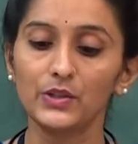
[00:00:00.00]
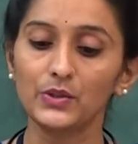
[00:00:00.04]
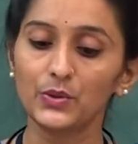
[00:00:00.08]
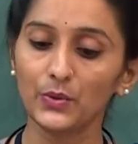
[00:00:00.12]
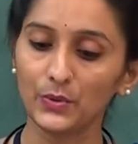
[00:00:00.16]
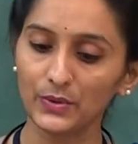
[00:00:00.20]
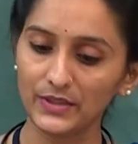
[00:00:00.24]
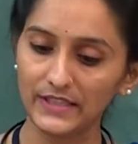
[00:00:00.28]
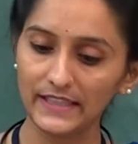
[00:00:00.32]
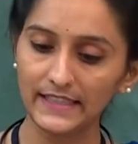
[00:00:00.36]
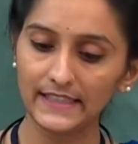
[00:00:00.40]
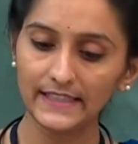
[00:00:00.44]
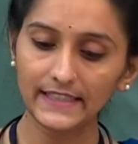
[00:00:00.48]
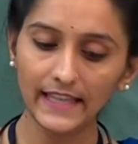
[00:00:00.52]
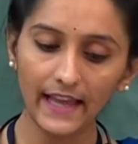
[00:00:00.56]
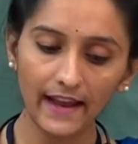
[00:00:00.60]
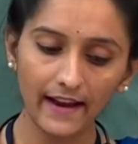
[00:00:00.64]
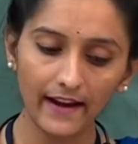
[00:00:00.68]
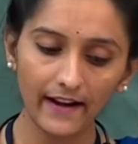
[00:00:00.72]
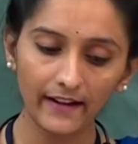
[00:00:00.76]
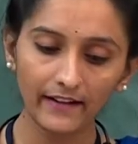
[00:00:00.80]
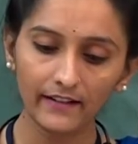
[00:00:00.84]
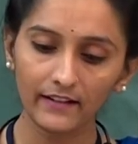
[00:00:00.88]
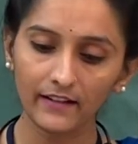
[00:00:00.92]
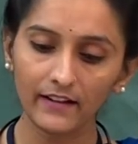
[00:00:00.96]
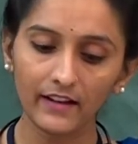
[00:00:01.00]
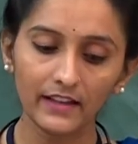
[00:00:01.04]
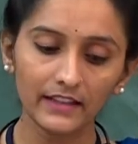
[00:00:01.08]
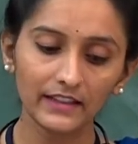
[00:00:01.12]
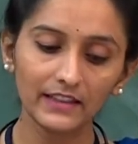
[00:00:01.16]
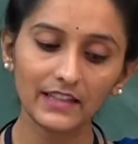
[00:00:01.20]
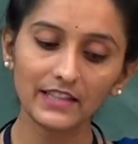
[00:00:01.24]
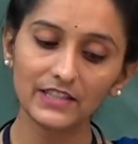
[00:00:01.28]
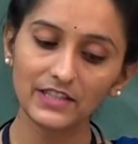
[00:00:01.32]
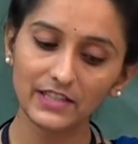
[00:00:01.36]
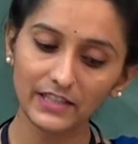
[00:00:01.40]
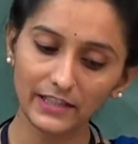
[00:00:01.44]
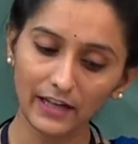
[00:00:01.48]
सो सी सेड
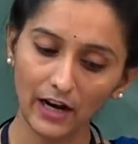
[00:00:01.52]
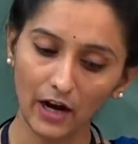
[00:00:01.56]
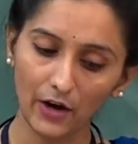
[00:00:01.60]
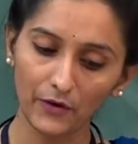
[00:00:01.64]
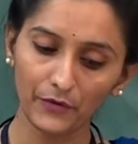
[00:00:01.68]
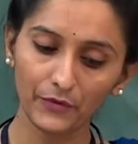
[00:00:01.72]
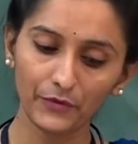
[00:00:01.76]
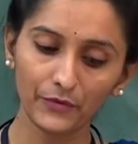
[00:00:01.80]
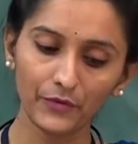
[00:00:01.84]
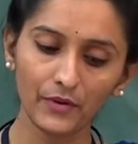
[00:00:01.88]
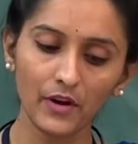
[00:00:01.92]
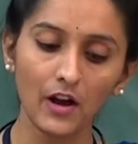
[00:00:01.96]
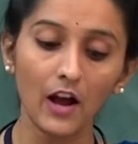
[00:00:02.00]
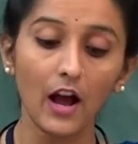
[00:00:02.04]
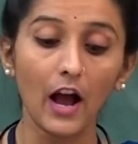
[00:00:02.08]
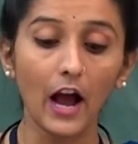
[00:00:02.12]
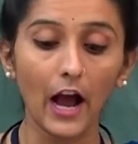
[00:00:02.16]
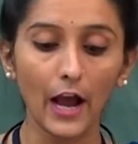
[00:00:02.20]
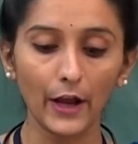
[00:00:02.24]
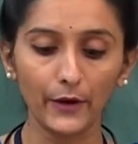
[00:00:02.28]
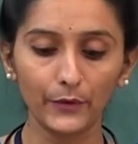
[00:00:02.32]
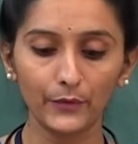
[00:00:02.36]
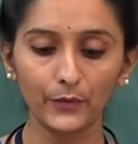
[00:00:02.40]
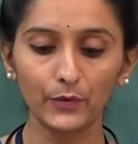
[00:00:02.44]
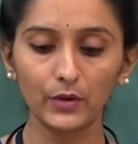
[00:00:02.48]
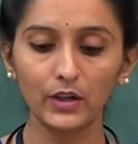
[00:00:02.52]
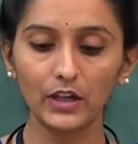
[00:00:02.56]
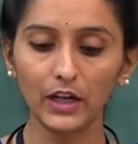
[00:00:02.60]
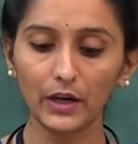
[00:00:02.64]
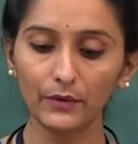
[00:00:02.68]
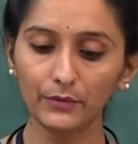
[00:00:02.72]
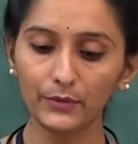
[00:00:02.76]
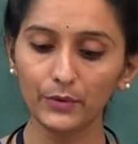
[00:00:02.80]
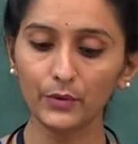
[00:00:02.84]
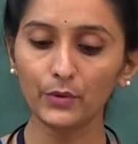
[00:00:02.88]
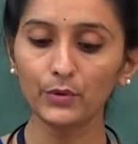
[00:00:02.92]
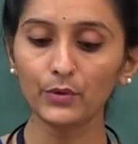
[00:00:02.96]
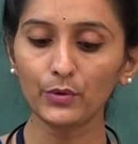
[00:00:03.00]
द जिराफ आई वुड लव
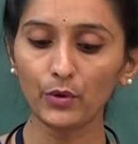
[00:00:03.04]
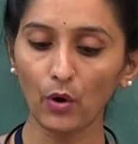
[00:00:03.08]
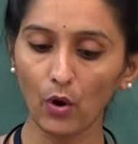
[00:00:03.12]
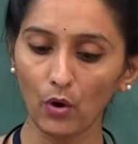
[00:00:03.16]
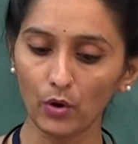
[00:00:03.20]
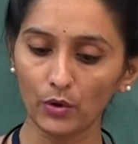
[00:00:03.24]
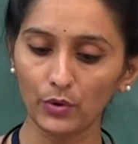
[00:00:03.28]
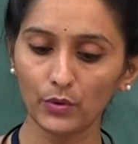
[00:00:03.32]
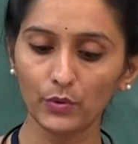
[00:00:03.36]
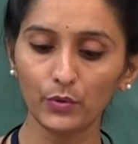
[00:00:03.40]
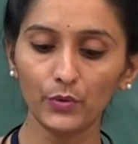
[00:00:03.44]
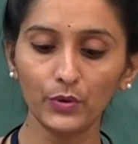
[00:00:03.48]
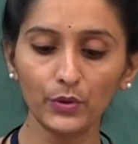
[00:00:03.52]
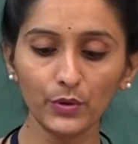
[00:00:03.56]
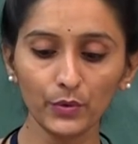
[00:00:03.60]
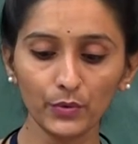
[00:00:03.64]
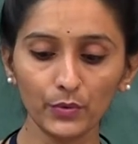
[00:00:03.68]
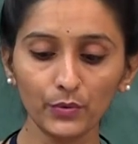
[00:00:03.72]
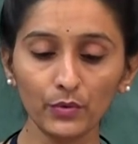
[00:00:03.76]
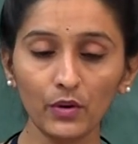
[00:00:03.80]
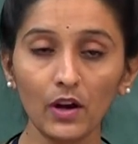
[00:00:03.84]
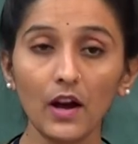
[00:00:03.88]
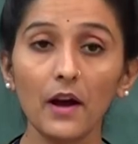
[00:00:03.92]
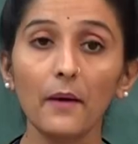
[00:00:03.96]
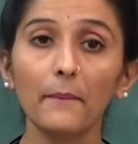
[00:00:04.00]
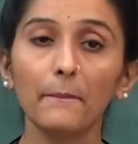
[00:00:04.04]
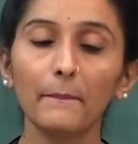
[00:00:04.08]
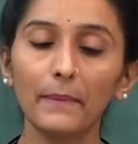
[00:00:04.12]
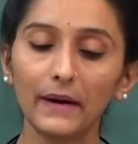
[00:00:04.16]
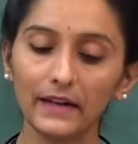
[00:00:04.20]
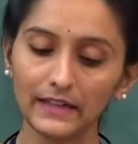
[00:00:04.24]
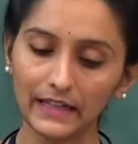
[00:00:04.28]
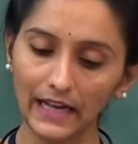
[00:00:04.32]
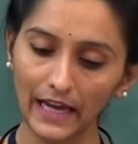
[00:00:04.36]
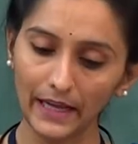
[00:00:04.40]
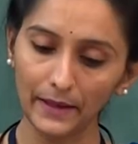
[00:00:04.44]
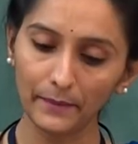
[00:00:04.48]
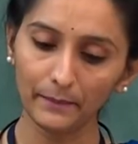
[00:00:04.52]
टू टॉक टू यू
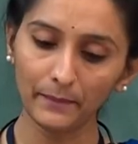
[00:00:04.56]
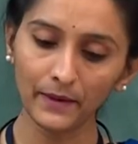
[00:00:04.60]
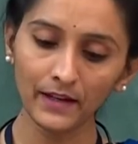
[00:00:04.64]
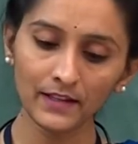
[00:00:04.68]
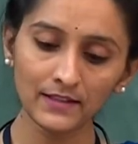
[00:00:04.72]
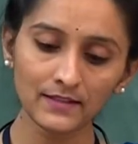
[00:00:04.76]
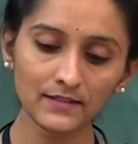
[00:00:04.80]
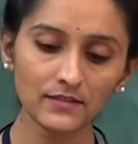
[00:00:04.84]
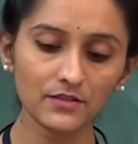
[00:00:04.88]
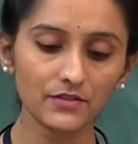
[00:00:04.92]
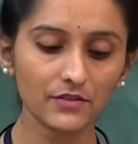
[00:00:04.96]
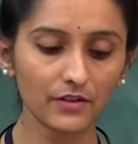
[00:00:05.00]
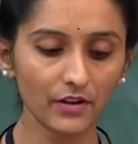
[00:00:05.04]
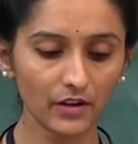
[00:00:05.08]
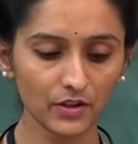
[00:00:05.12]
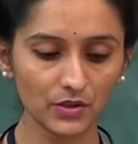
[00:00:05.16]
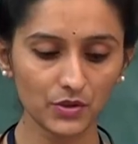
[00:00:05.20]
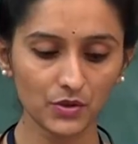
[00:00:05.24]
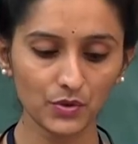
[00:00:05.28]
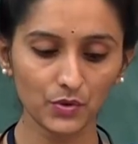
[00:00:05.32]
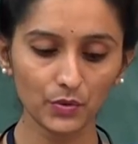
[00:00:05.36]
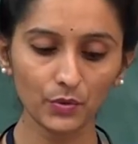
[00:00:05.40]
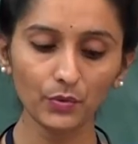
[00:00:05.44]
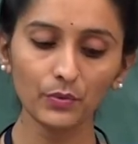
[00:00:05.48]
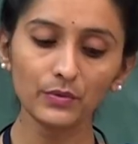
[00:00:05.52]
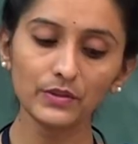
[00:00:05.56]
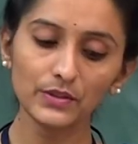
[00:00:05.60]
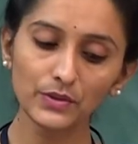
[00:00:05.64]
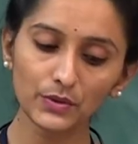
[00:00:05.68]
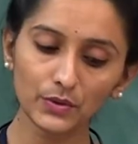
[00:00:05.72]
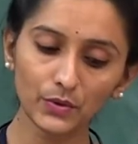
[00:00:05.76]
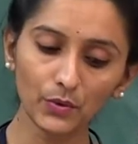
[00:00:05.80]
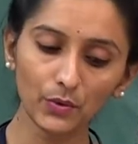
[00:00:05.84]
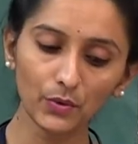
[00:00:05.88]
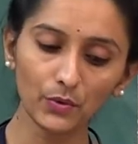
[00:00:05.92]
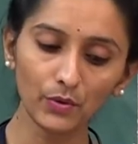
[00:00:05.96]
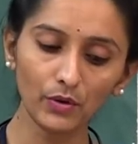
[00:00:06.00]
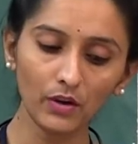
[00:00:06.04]
बट आई मस्ट रश टू
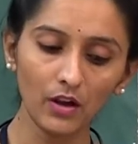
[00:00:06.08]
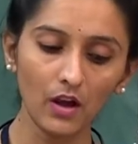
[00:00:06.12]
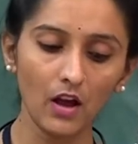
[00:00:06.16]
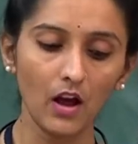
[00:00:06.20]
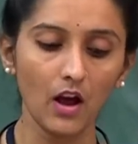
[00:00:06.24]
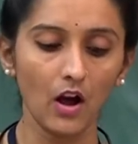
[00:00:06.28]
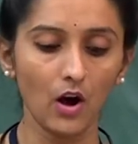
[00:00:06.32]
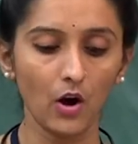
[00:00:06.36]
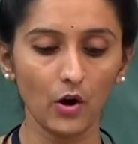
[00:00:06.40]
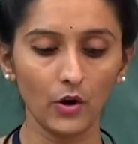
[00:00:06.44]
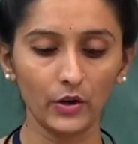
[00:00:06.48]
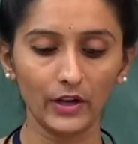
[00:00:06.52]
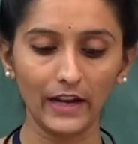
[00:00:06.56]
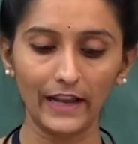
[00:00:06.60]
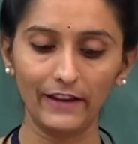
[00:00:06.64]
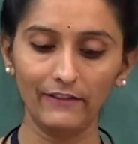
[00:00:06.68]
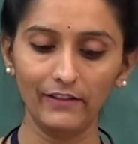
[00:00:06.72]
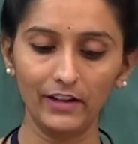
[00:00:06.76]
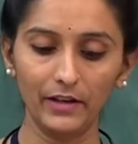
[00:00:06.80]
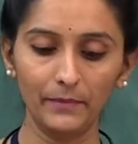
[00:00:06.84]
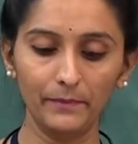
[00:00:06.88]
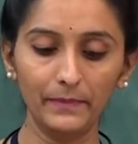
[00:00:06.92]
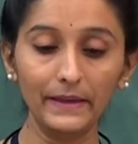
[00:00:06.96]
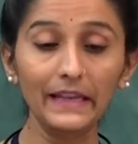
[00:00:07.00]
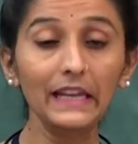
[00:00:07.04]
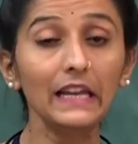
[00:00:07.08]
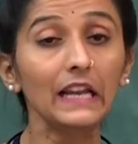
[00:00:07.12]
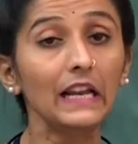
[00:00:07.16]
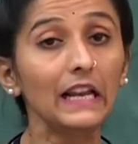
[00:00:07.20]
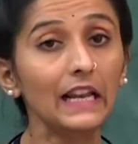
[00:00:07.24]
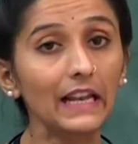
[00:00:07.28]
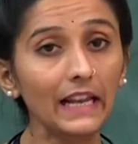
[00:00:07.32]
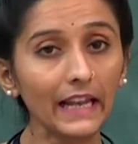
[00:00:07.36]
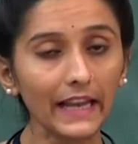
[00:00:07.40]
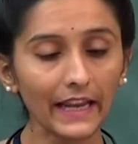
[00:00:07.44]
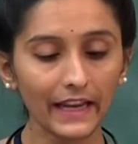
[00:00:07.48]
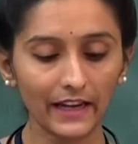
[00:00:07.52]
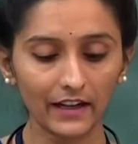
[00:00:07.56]
स्कूल और आई विल बी
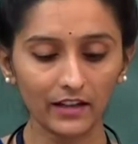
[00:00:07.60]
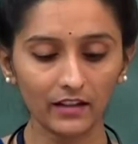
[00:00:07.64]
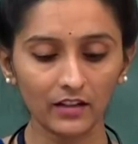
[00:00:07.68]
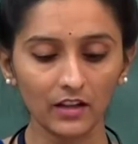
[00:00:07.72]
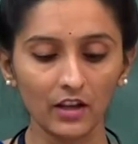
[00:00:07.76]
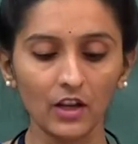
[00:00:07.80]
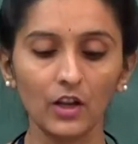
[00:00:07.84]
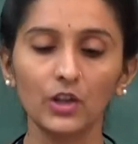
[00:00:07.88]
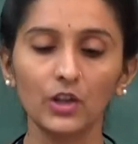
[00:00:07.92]
लेट